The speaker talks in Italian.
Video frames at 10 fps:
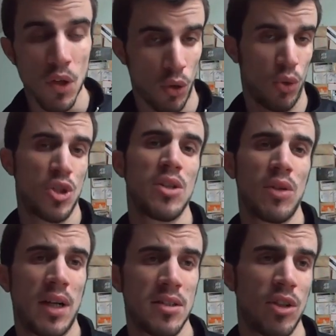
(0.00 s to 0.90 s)
conoscendo
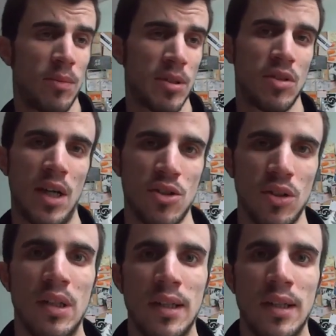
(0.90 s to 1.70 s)
il calciatore del personaggio